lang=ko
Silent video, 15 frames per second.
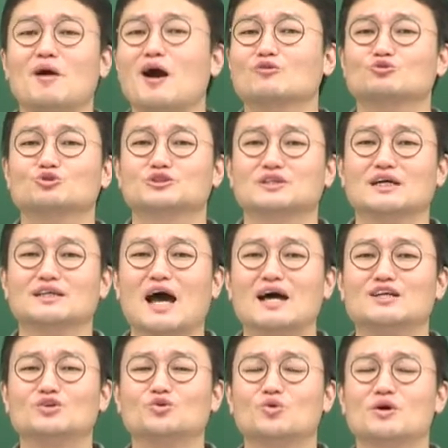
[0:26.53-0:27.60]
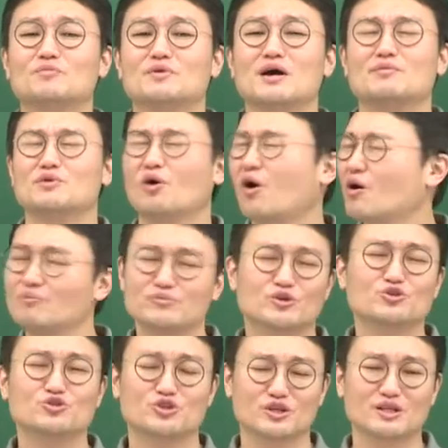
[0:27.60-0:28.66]
한국사 난이도에 비하면
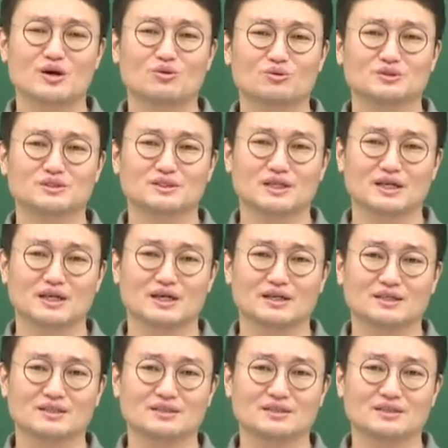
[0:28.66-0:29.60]
엄청 쉽게 나온 것이다.